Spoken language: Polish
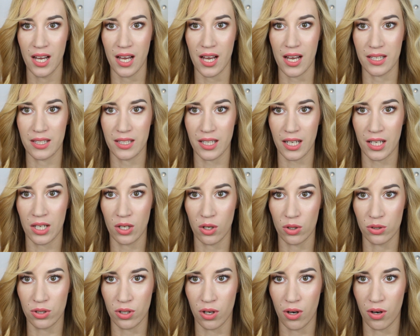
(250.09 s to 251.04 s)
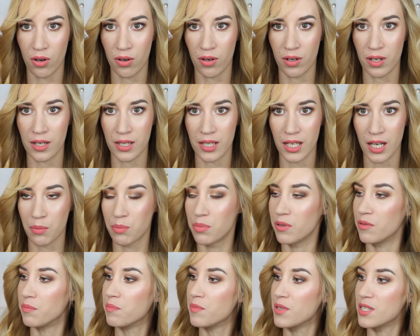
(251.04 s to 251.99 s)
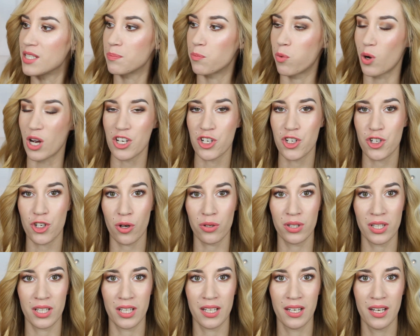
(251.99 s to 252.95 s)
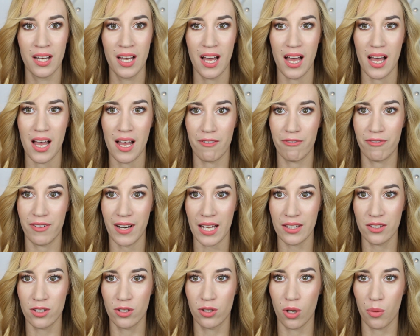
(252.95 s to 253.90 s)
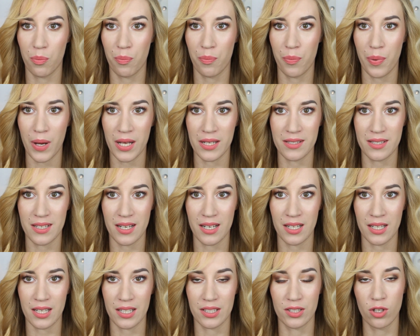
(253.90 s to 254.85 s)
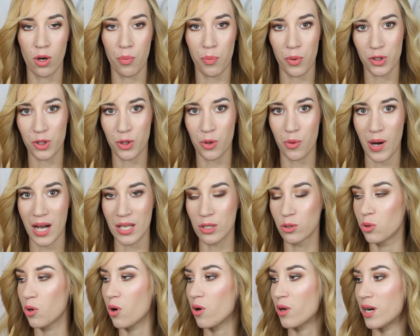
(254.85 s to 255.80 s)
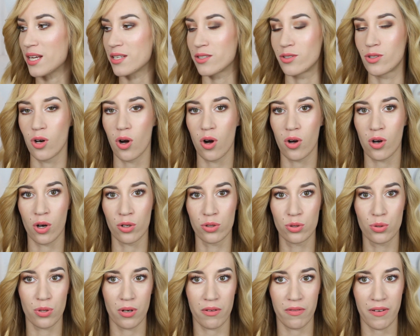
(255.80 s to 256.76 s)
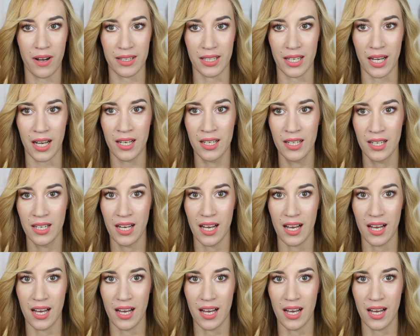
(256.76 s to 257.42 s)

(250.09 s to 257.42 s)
e, taki oto e, jakby spłaszczony e, flat top pędzel do podkładu oraz do konturowania.